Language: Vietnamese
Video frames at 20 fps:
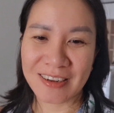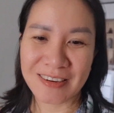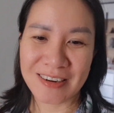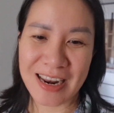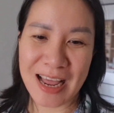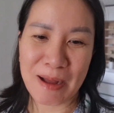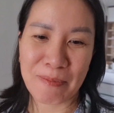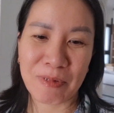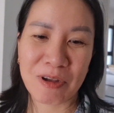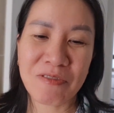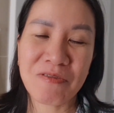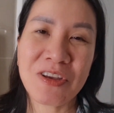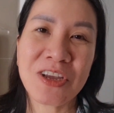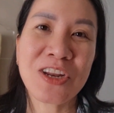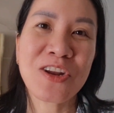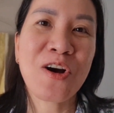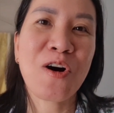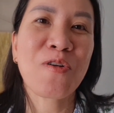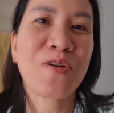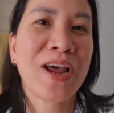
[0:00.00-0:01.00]
Thư làm cái
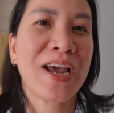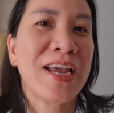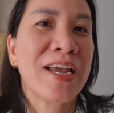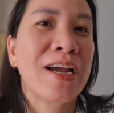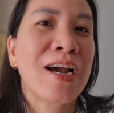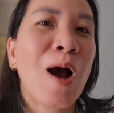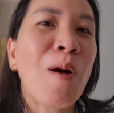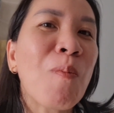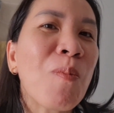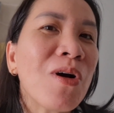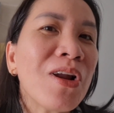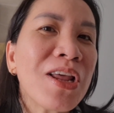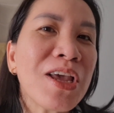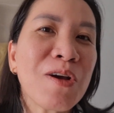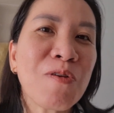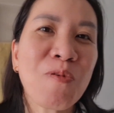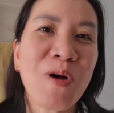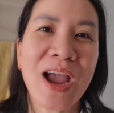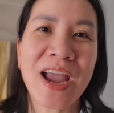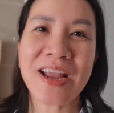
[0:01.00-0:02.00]
video này không có
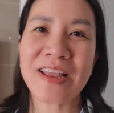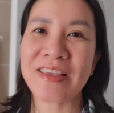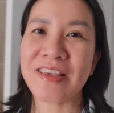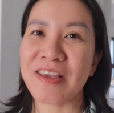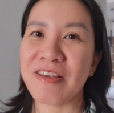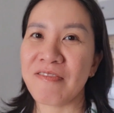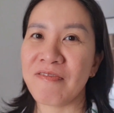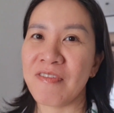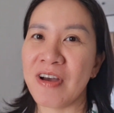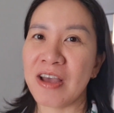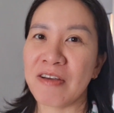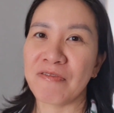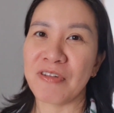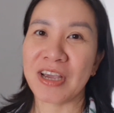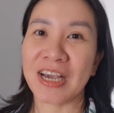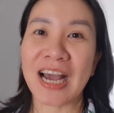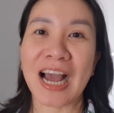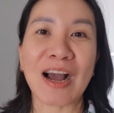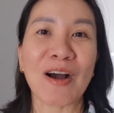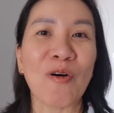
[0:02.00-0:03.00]
liên quan gì về
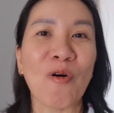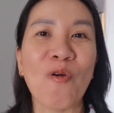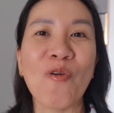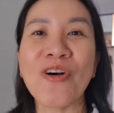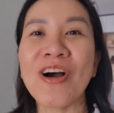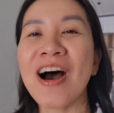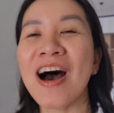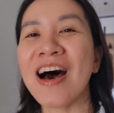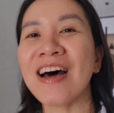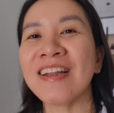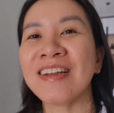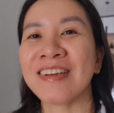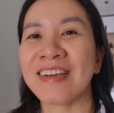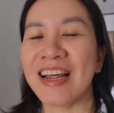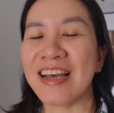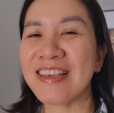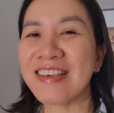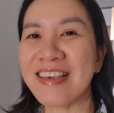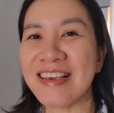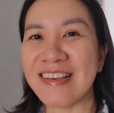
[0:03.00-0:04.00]
việc ăn uống hết
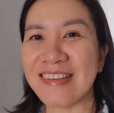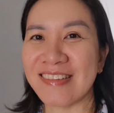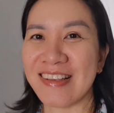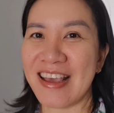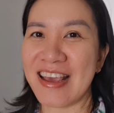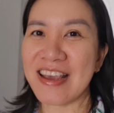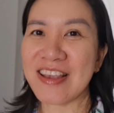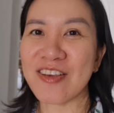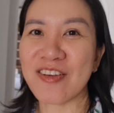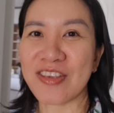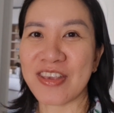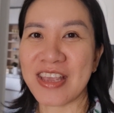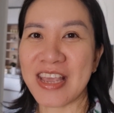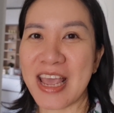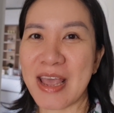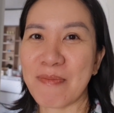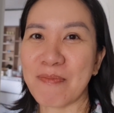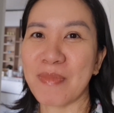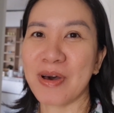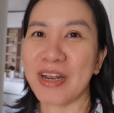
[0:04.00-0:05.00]
để chia sẻ cho chị
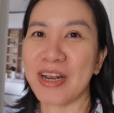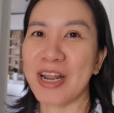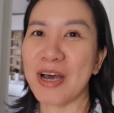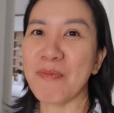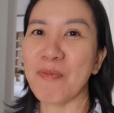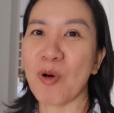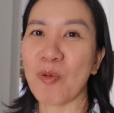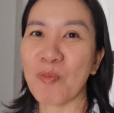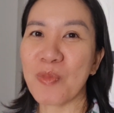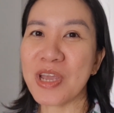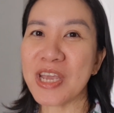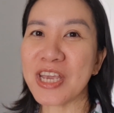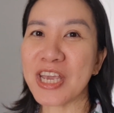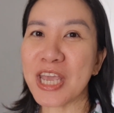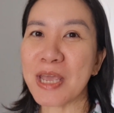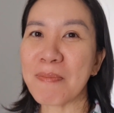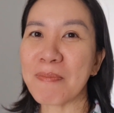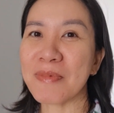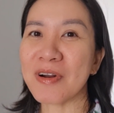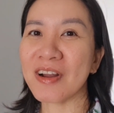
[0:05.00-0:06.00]
em mình đó một bí
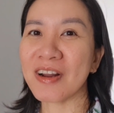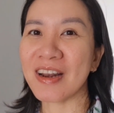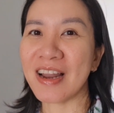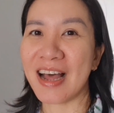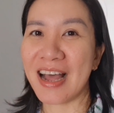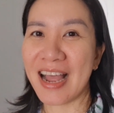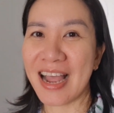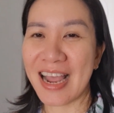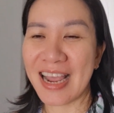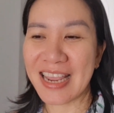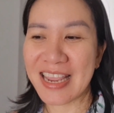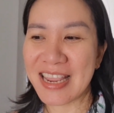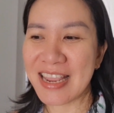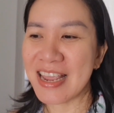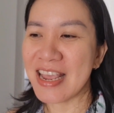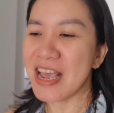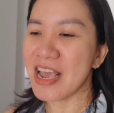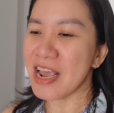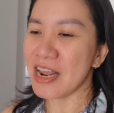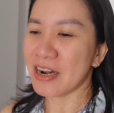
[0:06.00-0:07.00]
kíp rất là
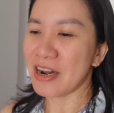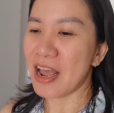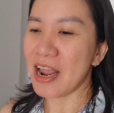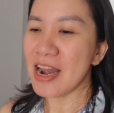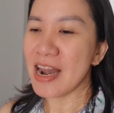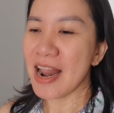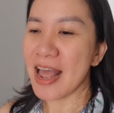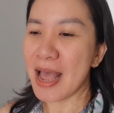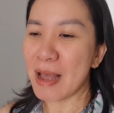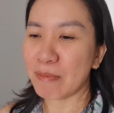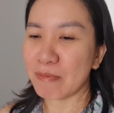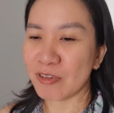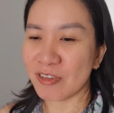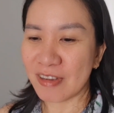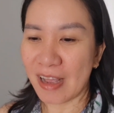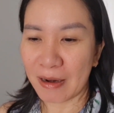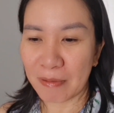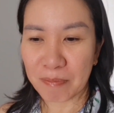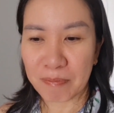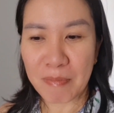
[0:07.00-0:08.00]
hay để làm
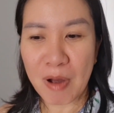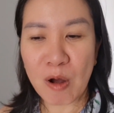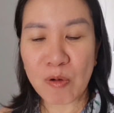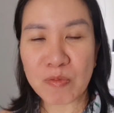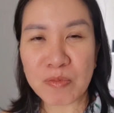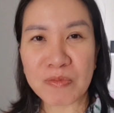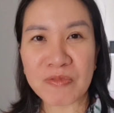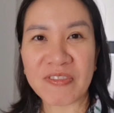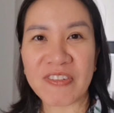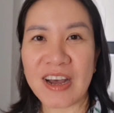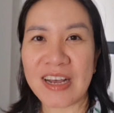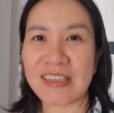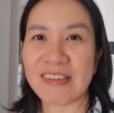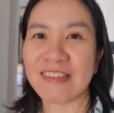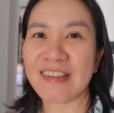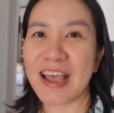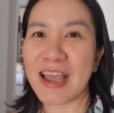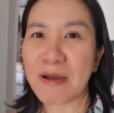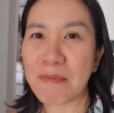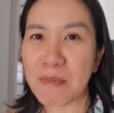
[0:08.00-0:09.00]
sạch bông và
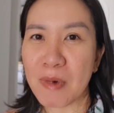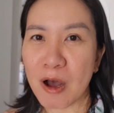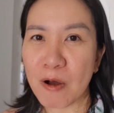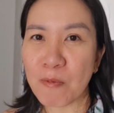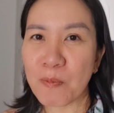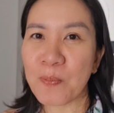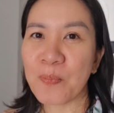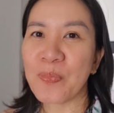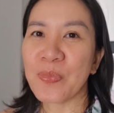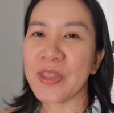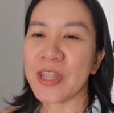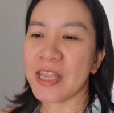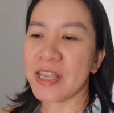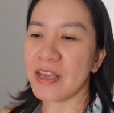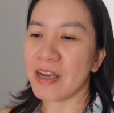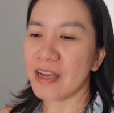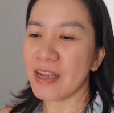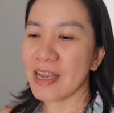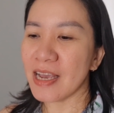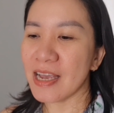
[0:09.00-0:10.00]
sáng bóng
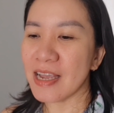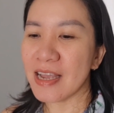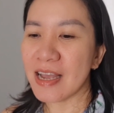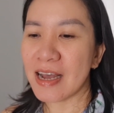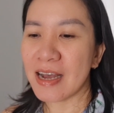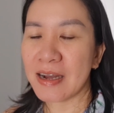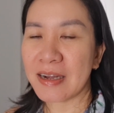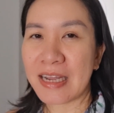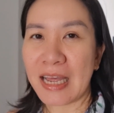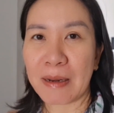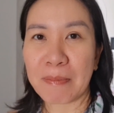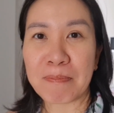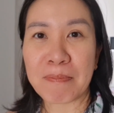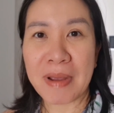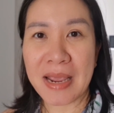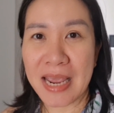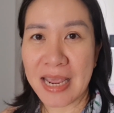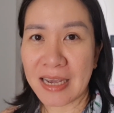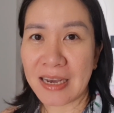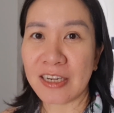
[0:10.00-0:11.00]
những cái à, gạch
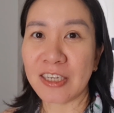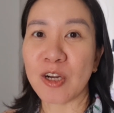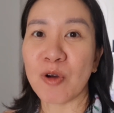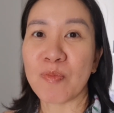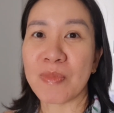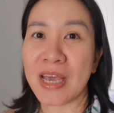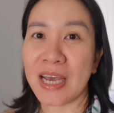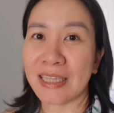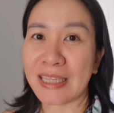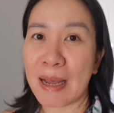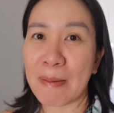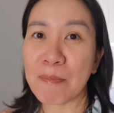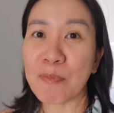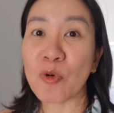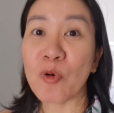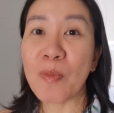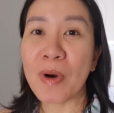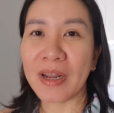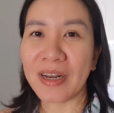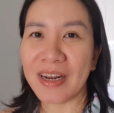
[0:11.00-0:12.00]
men ở trong nhà tắm
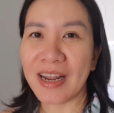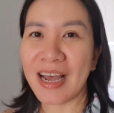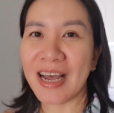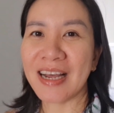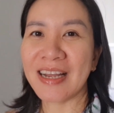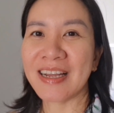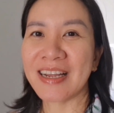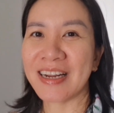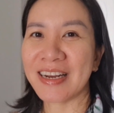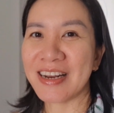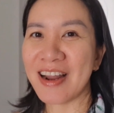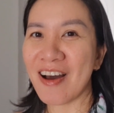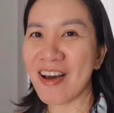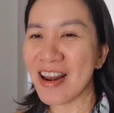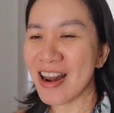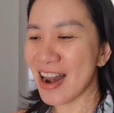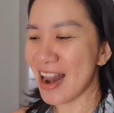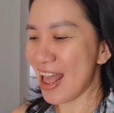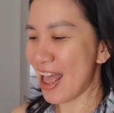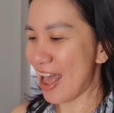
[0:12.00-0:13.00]
của mình ha đó
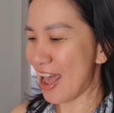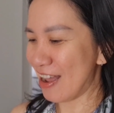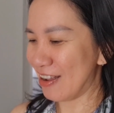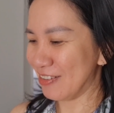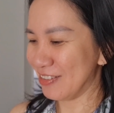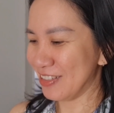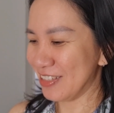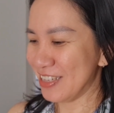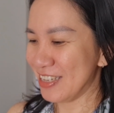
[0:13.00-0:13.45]
là